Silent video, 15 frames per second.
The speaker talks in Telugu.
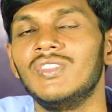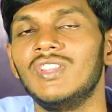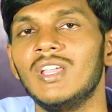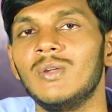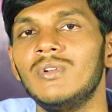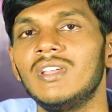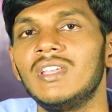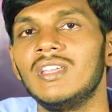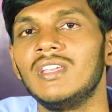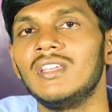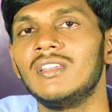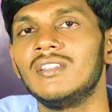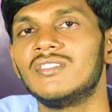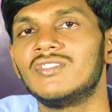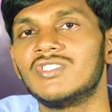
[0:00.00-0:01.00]
దేవునికి
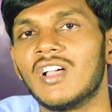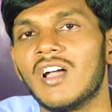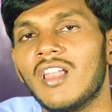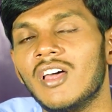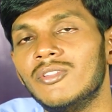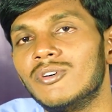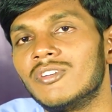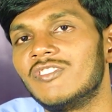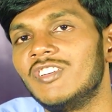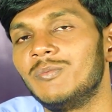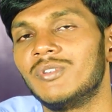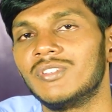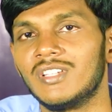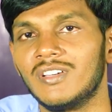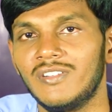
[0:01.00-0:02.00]
చాలా దూరం
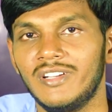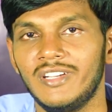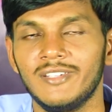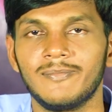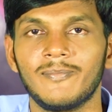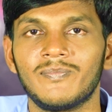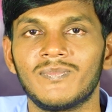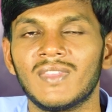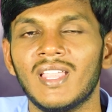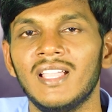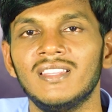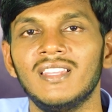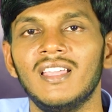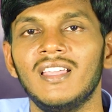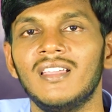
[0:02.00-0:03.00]
అయిపోతామండి
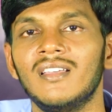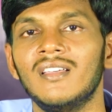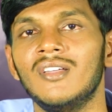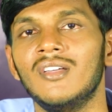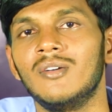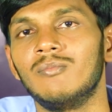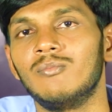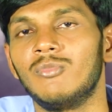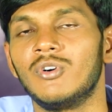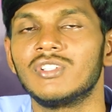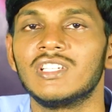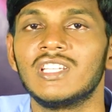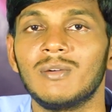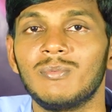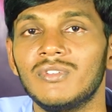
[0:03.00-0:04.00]
అయితే
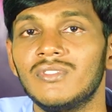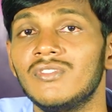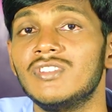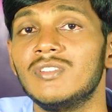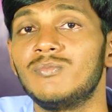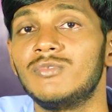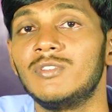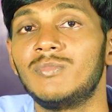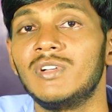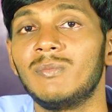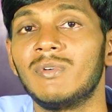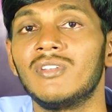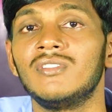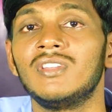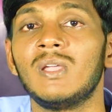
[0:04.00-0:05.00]
మొదట అబద్ధం చెప్పినప్పుడే
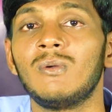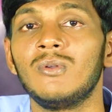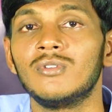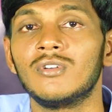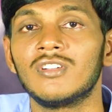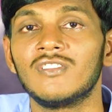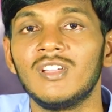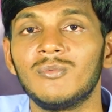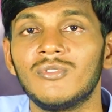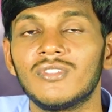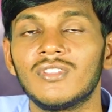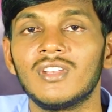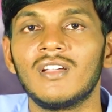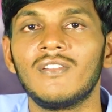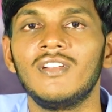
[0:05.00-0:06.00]
మనం దేవునికి దూరం
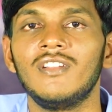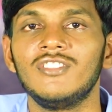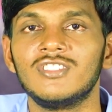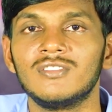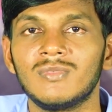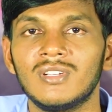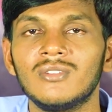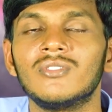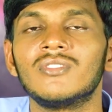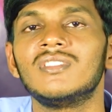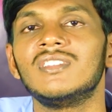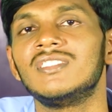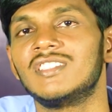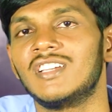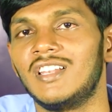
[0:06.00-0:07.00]
అయిపోతున్నాం అనే విషయం మనం
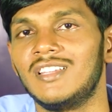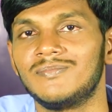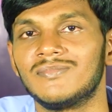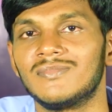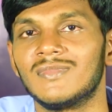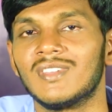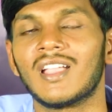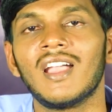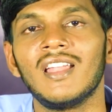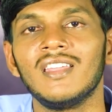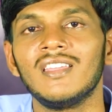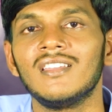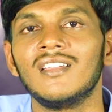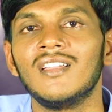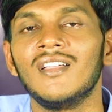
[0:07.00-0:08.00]
గుర్తించాలి
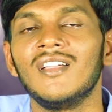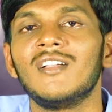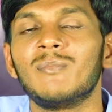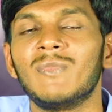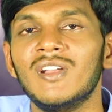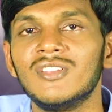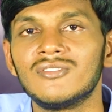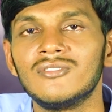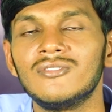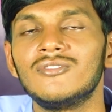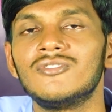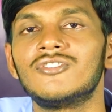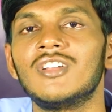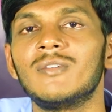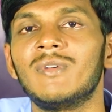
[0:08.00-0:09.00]
కానీ మనుషుల
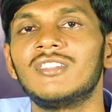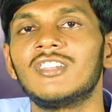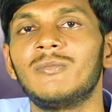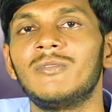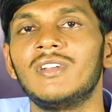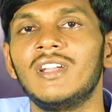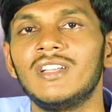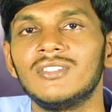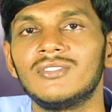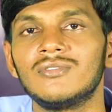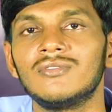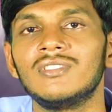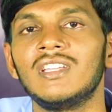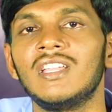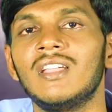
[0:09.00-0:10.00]
దృష్టిలో మాత్రం
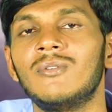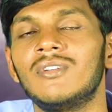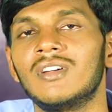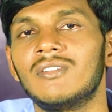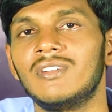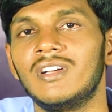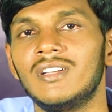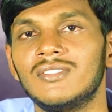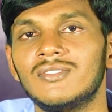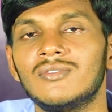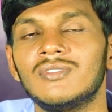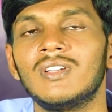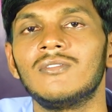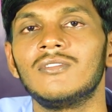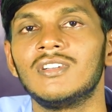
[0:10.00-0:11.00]
నటిస్తూనే ఉంటాం
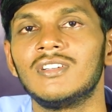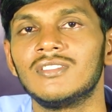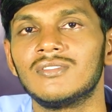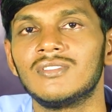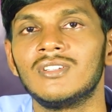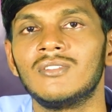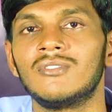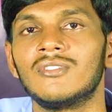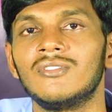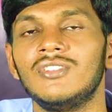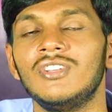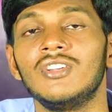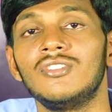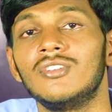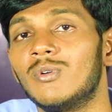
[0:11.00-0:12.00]
నటిస్తూనే ఉంటాం నటిస్తూనే ఉంటాం
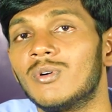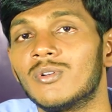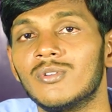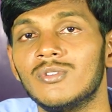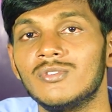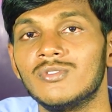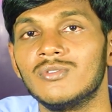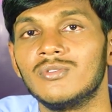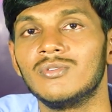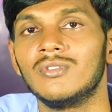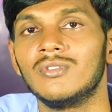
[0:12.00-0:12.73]
ఏదో ఒక రోజు